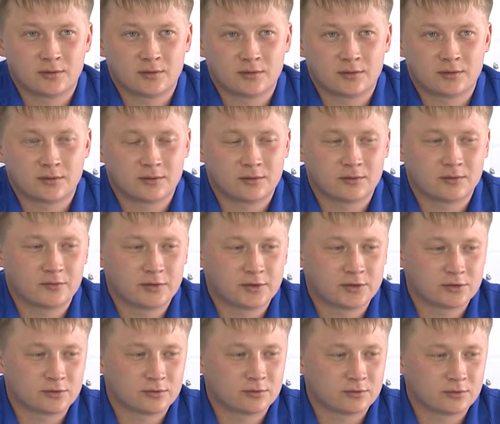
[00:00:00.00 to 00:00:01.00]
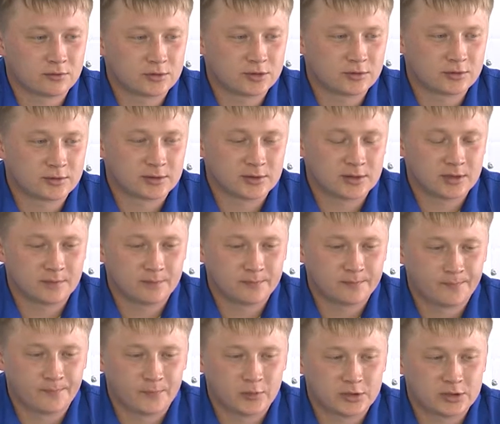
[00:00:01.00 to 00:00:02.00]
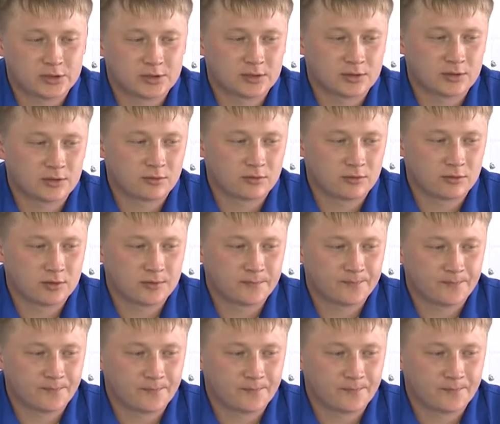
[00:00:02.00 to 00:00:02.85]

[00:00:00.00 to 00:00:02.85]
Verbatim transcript: э, в институт, учился там почти три года.